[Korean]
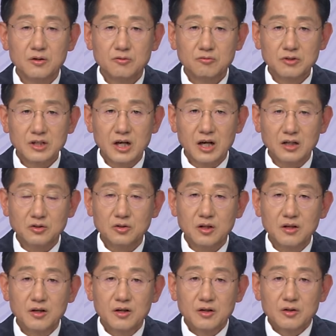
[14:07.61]
우리가
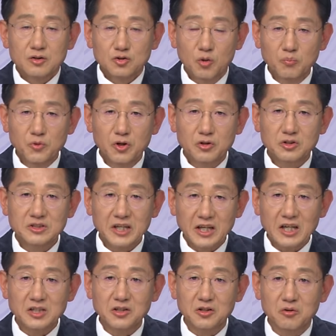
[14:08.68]
좀 더
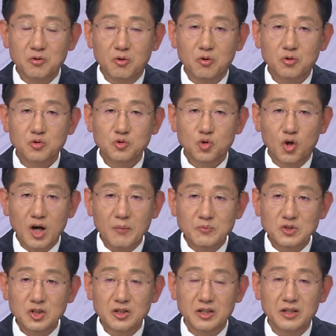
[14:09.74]
체계적이고
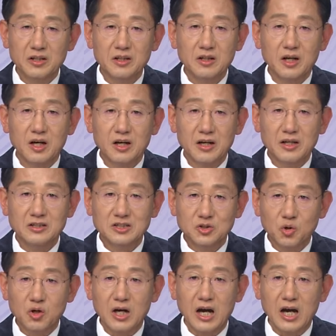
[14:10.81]
종합적인 하나의
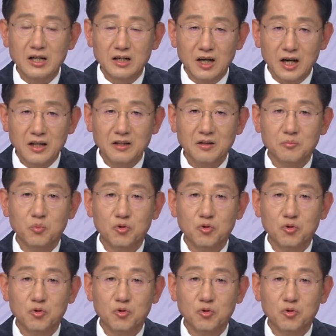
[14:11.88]
지속 가능한